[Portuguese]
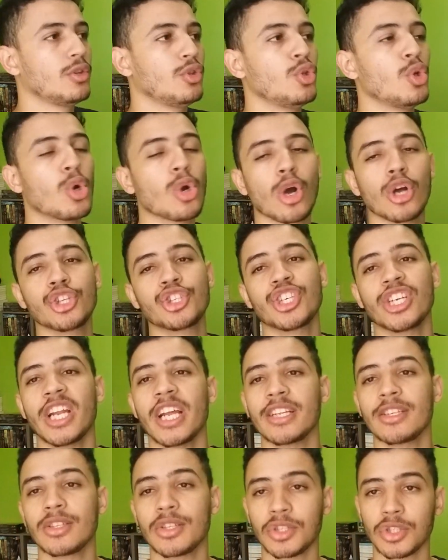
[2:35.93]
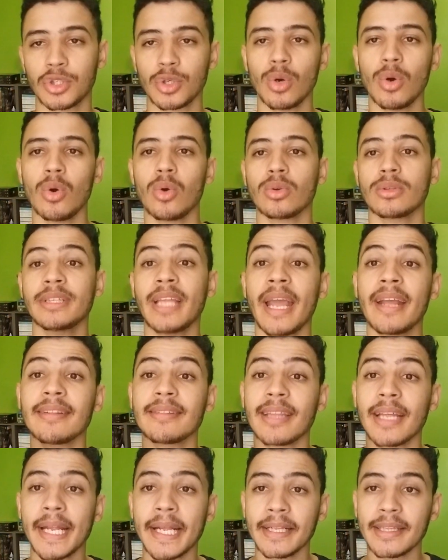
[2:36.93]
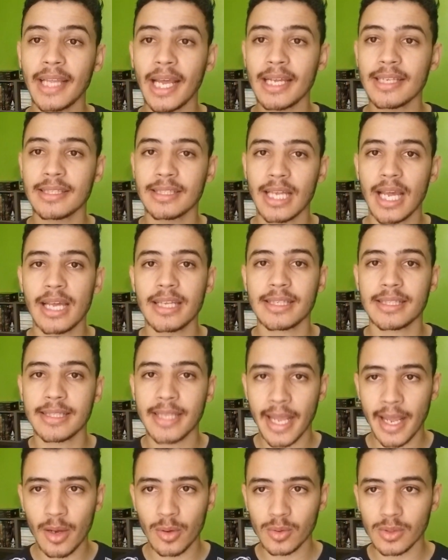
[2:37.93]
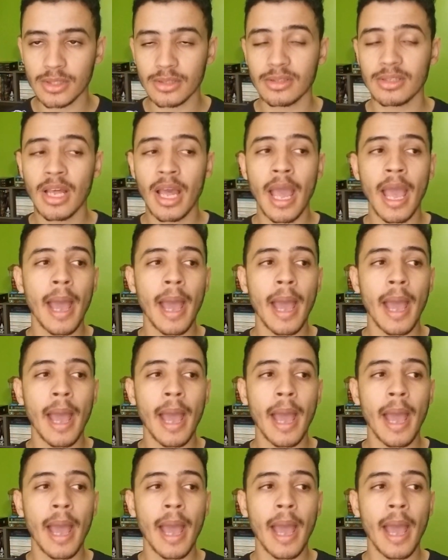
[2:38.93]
No continente sul tem 36 deuses,